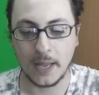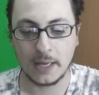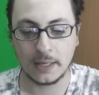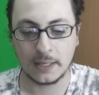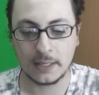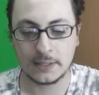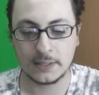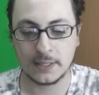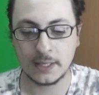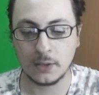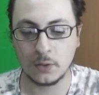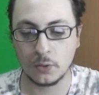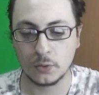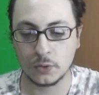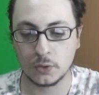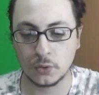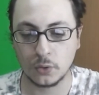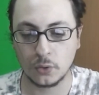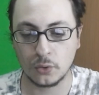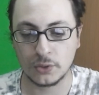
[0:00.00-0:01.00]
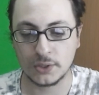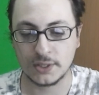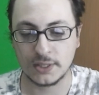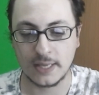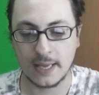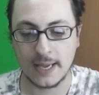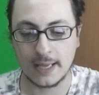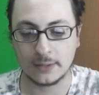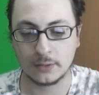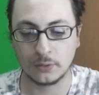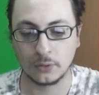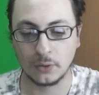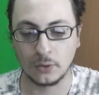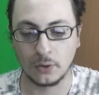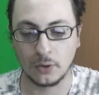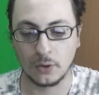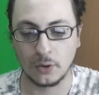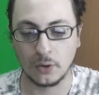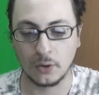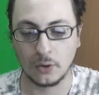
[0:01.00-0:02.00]
anche se non sono
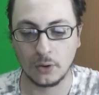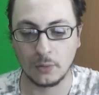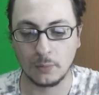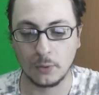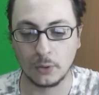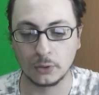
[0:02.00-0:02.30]
stato